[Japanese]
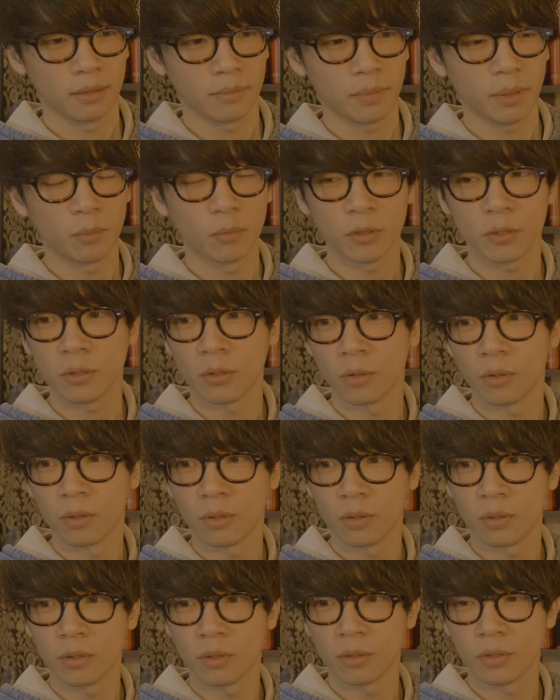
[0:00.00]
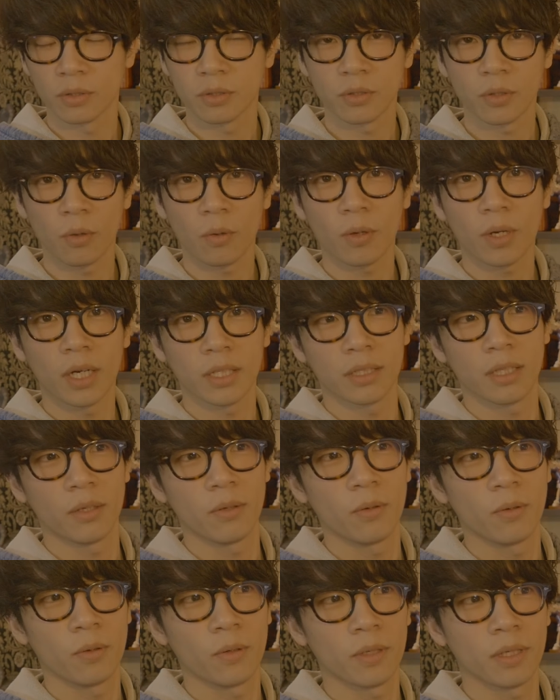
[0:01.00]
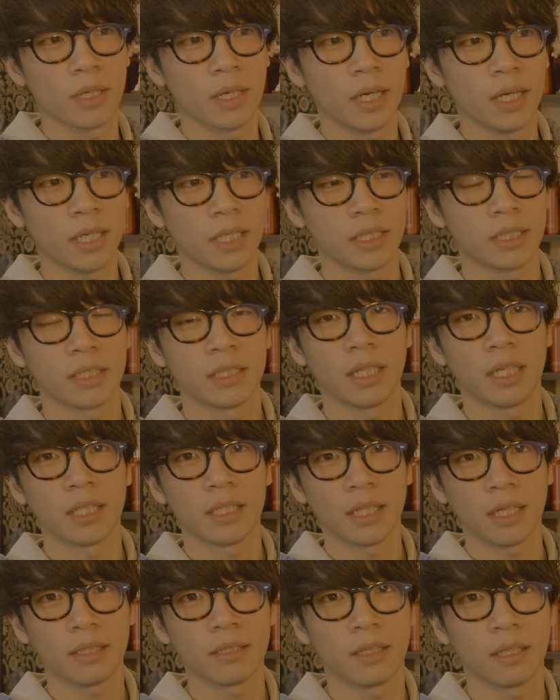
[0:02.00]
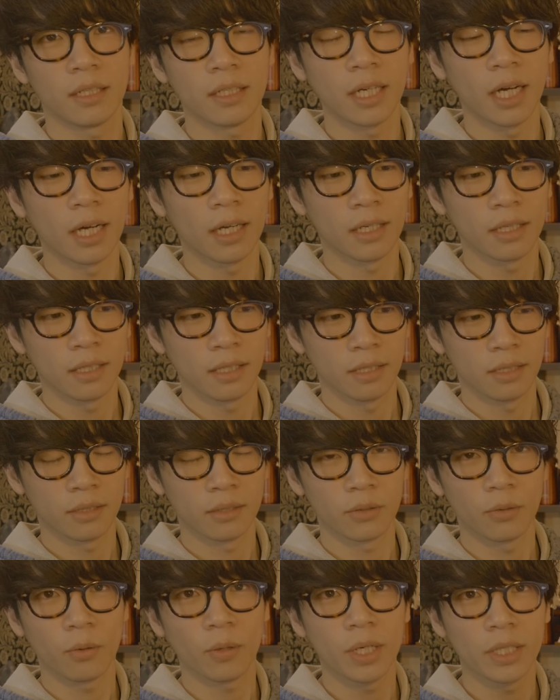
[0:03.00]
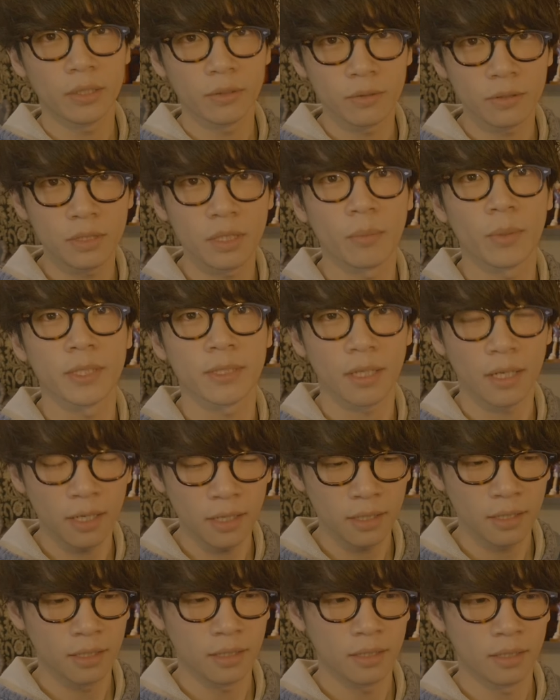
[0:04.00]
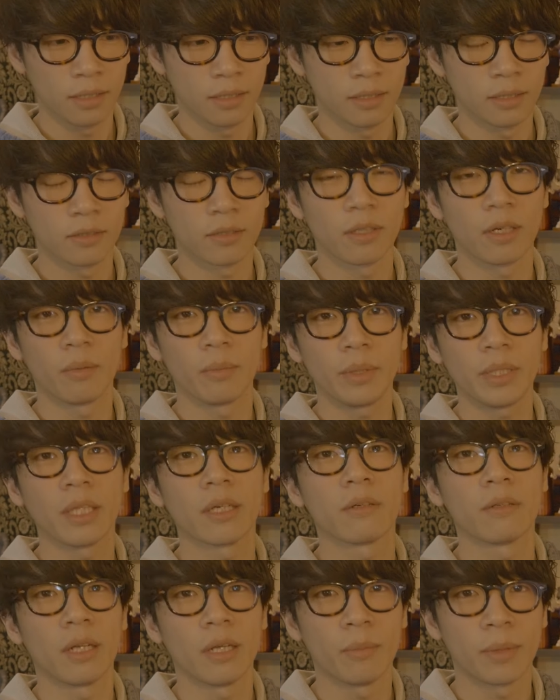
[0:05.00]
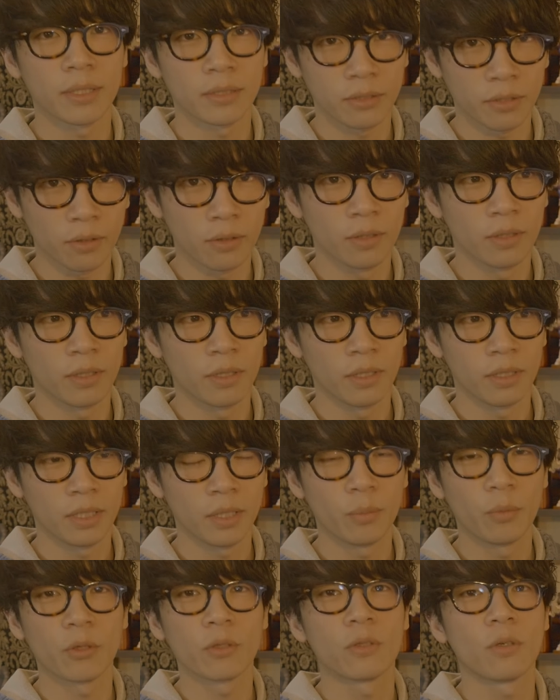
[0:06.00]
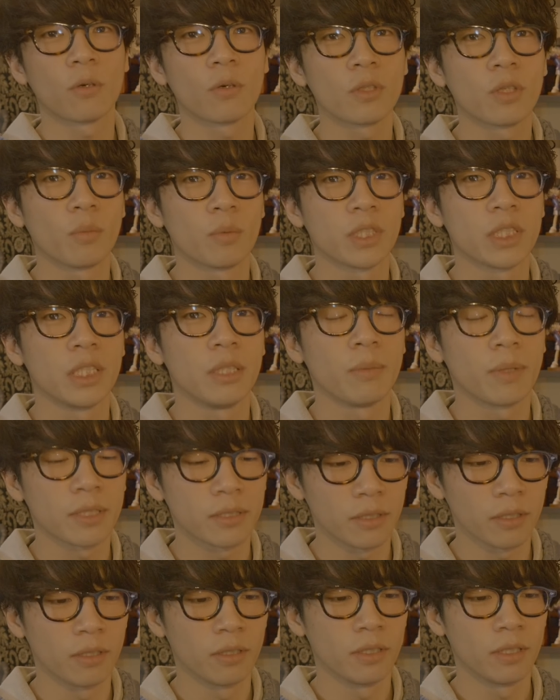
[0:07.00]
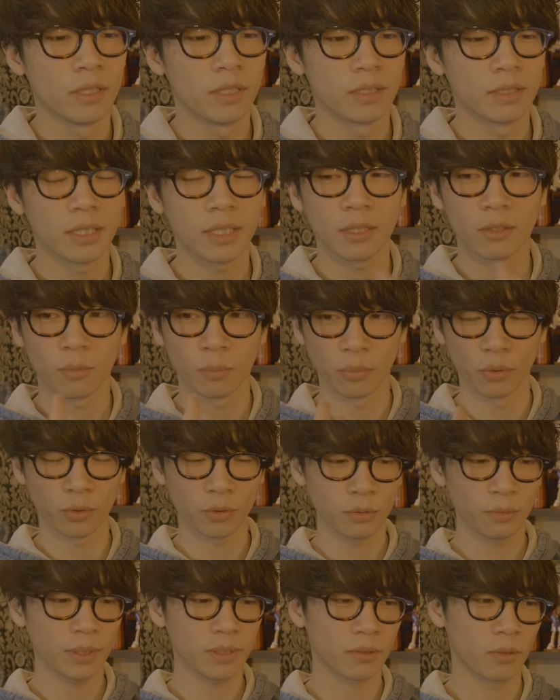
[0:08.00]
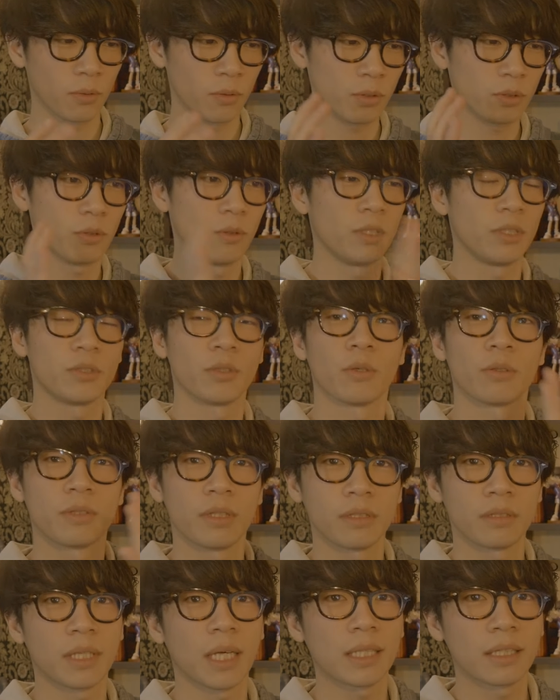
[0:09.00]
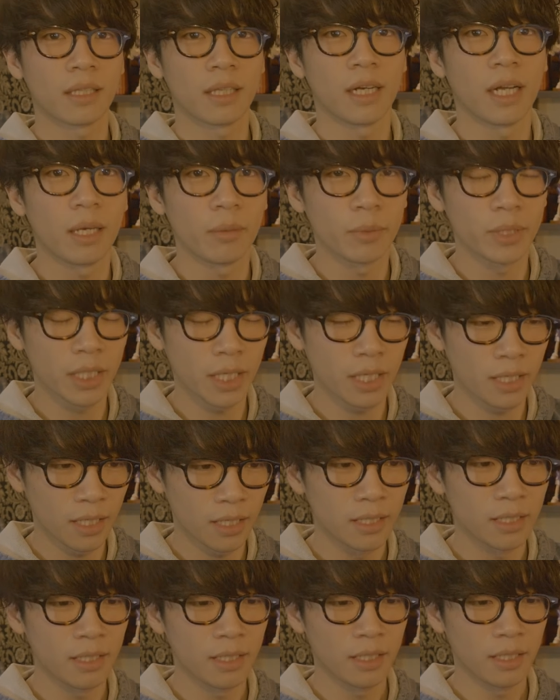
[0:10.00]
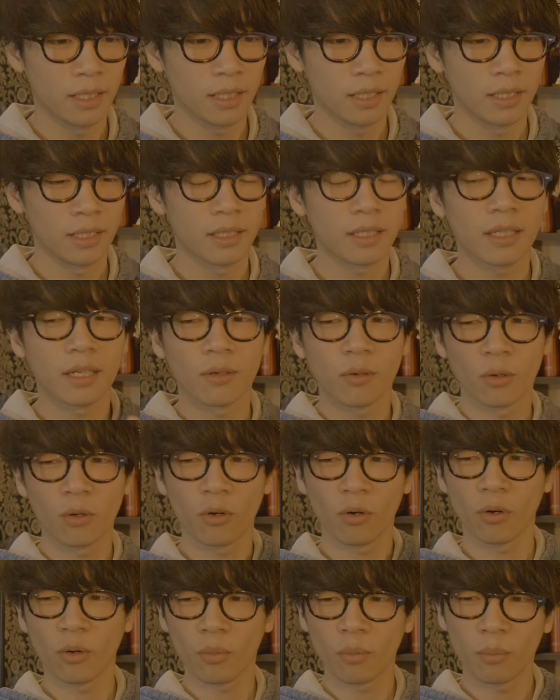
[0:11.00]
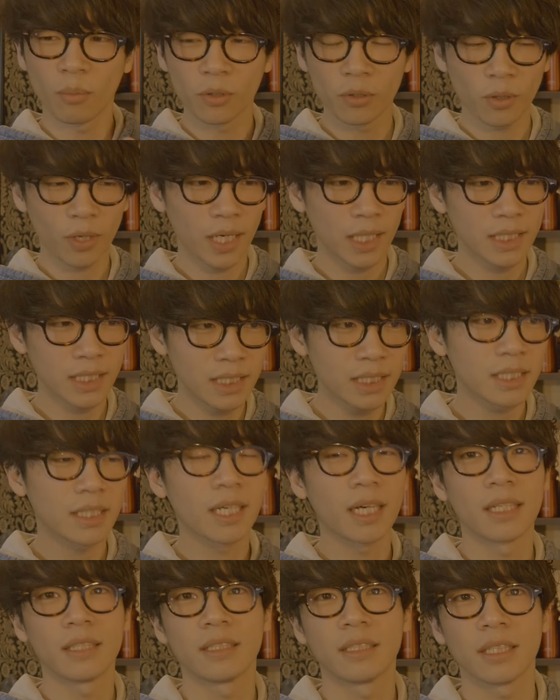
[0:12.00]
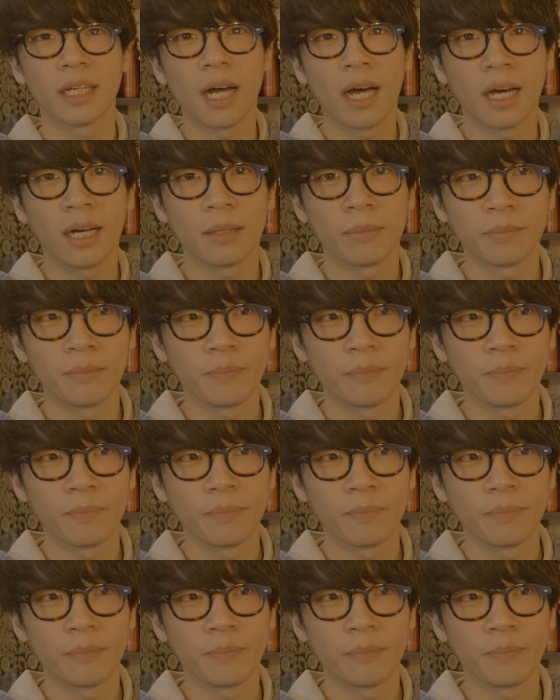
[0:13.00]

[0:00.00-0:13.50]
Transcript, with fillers: まあ、もちろんその方の彼氏なり何なりが動画に映ってますから、それは見てくれますよ。で僕のことも知りますよ。だけど僕はその人に直接会ってないみたいな、なんかこのもどかしい感じが